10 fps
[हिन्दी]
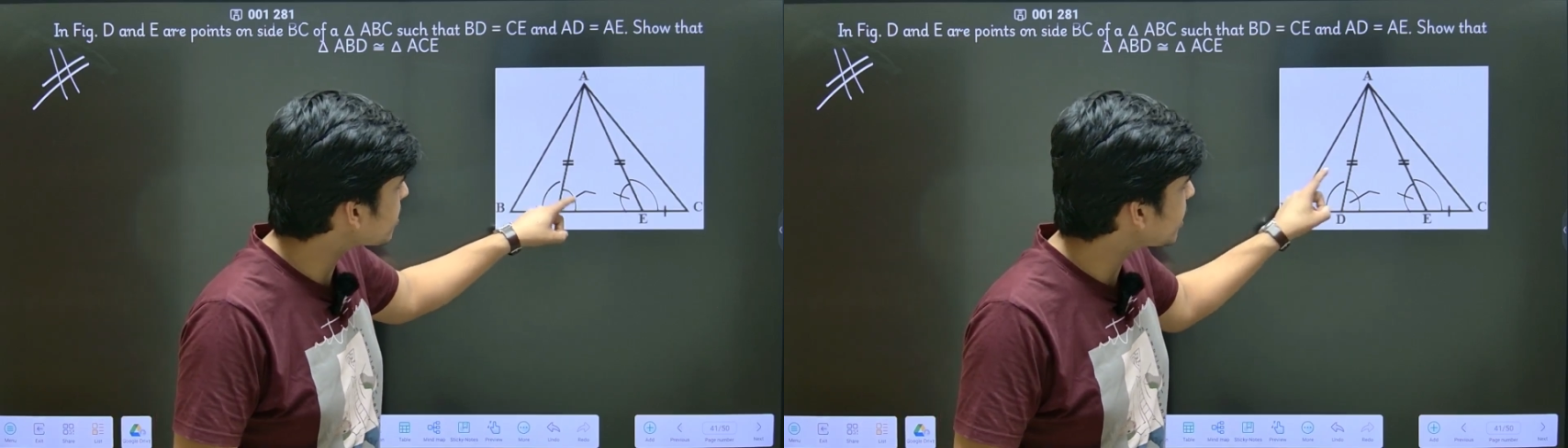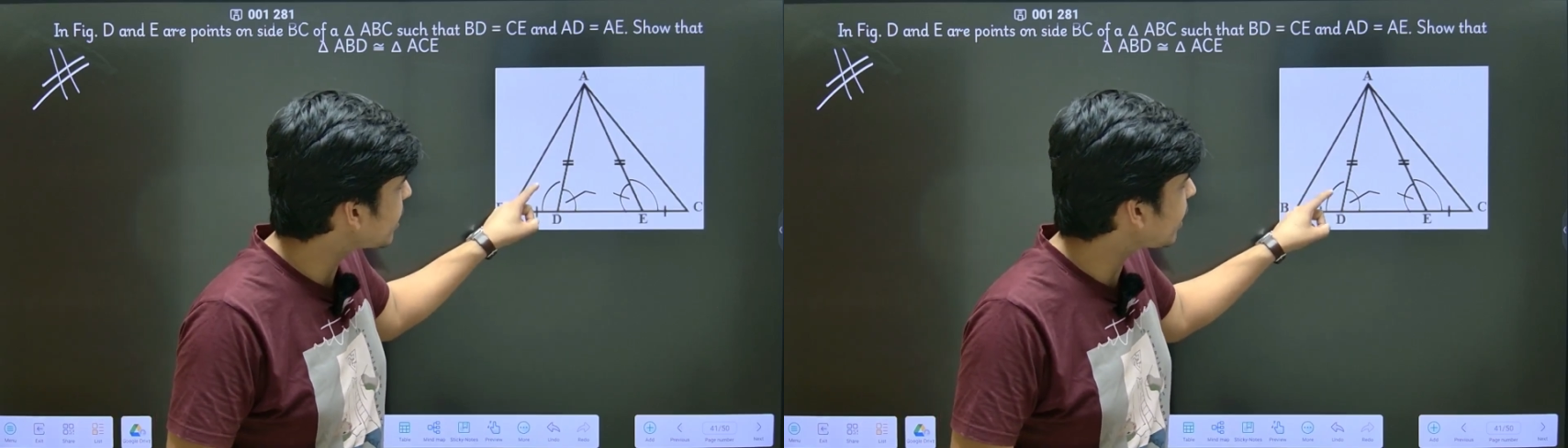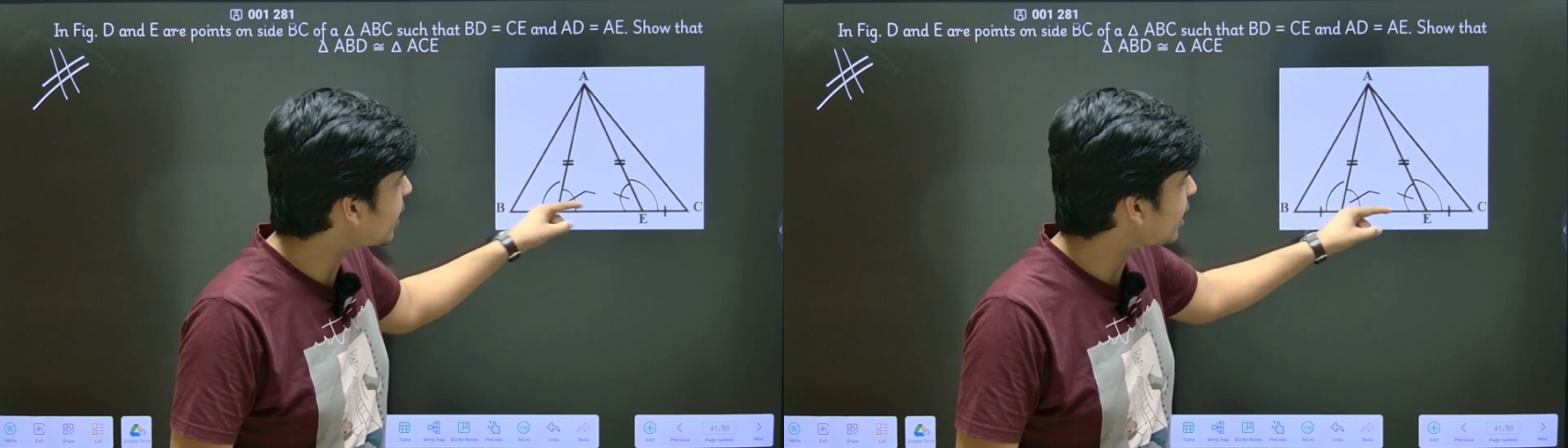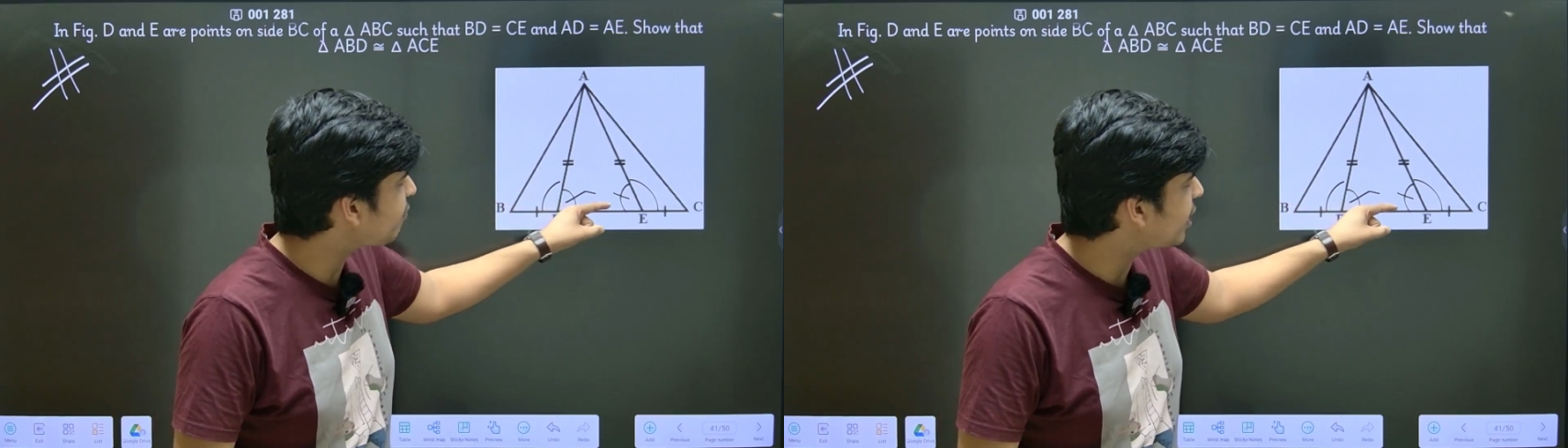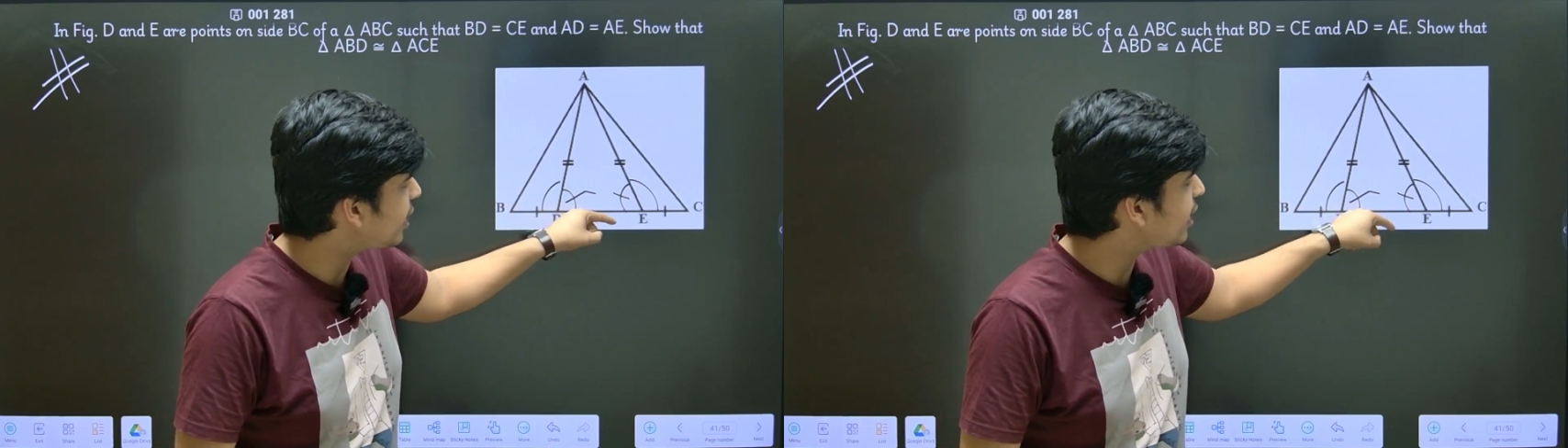ये घटा
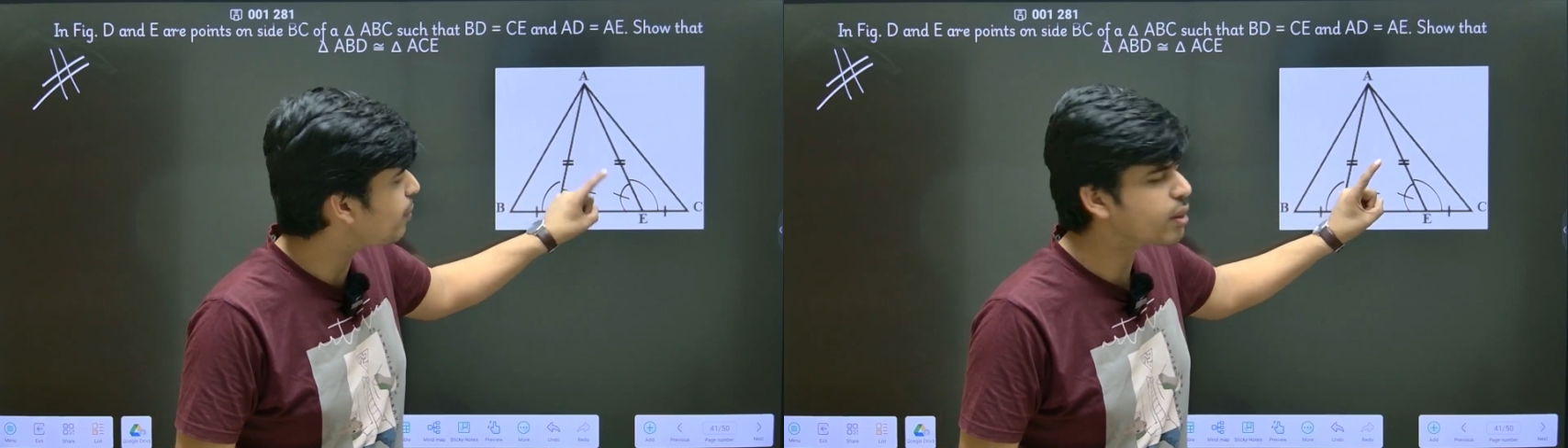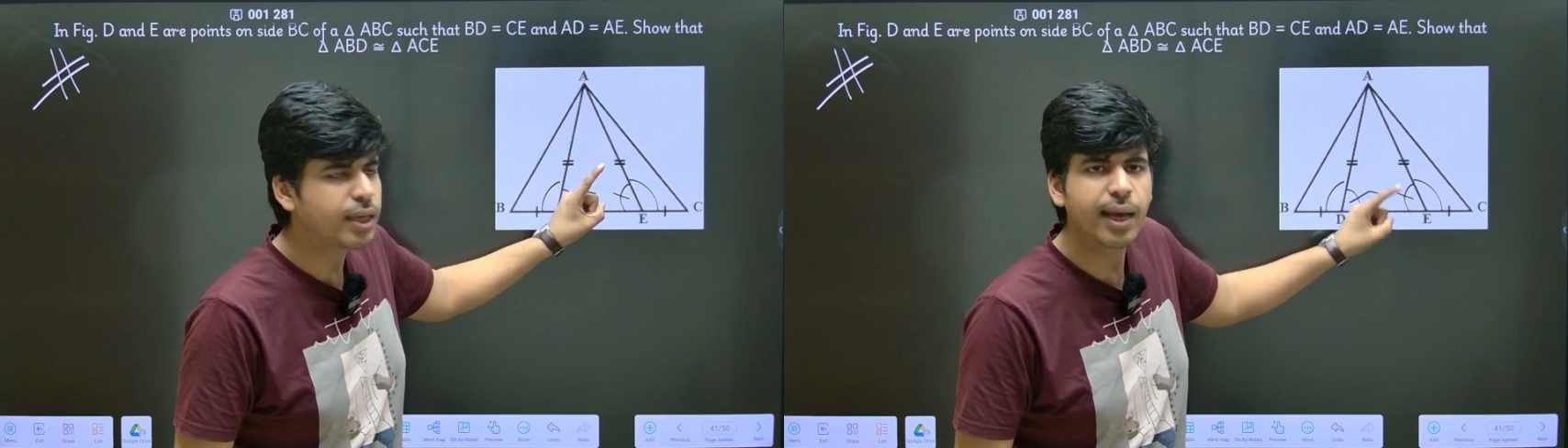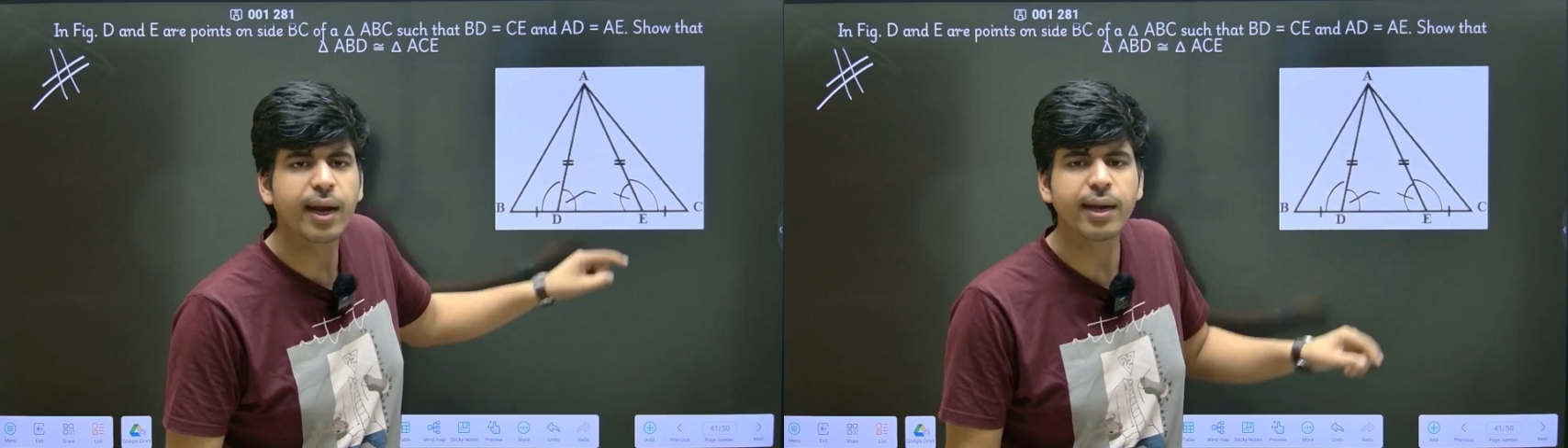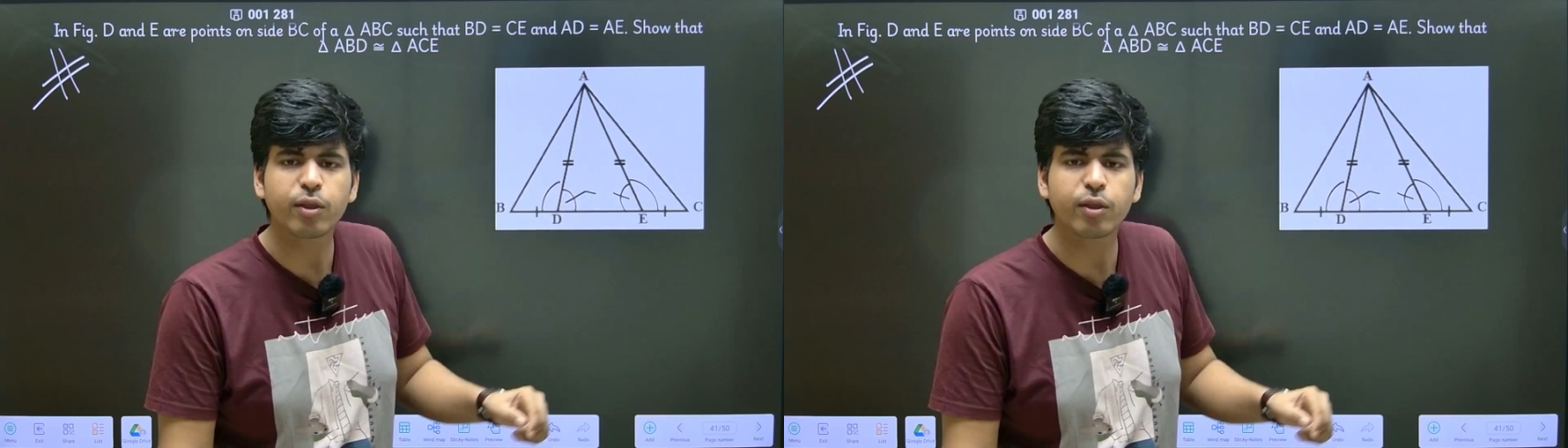180 में से ये घटा